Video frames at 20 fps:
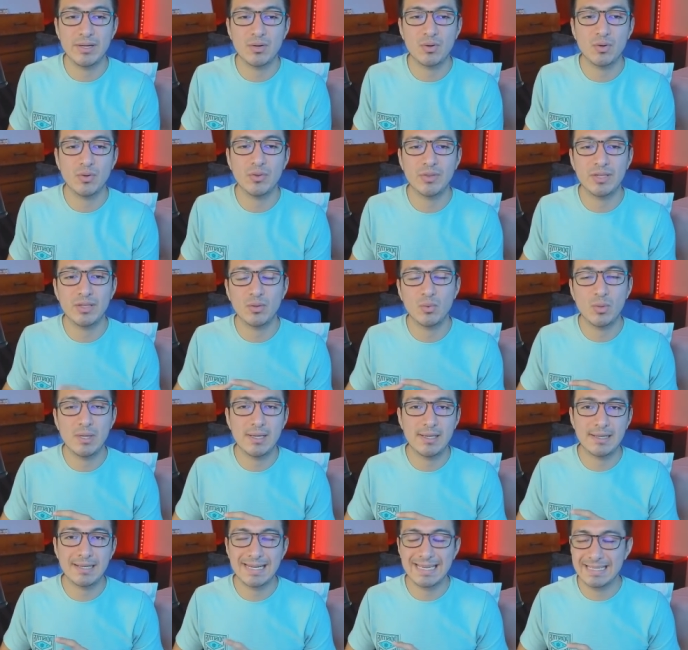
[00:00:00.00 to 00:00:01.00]

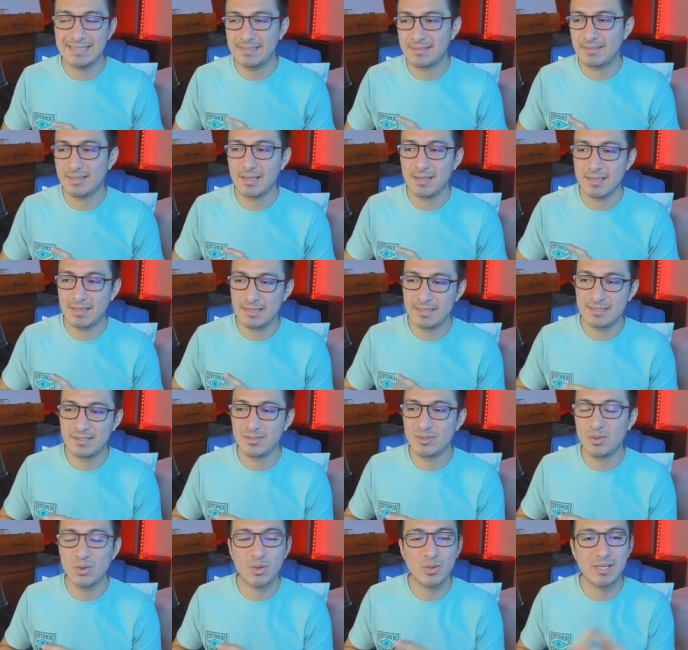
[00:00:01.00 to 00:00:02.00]
continuar esta
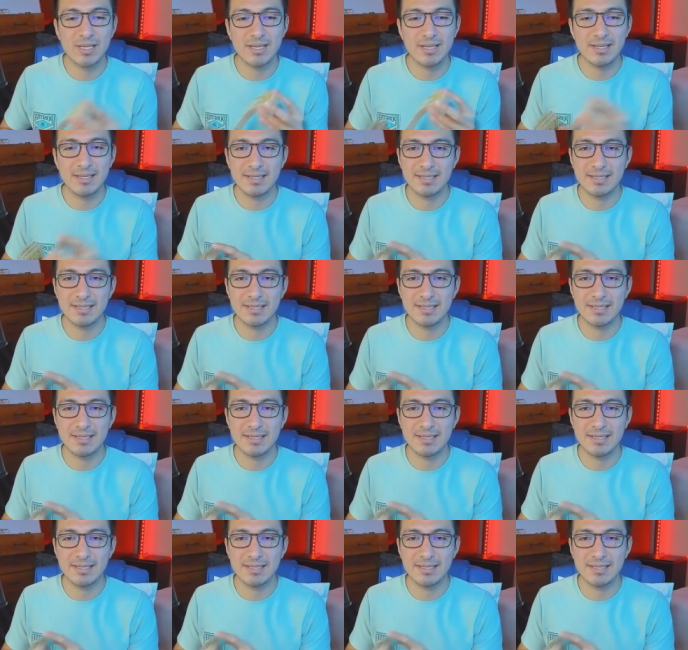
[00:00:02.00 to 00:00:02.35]
historia,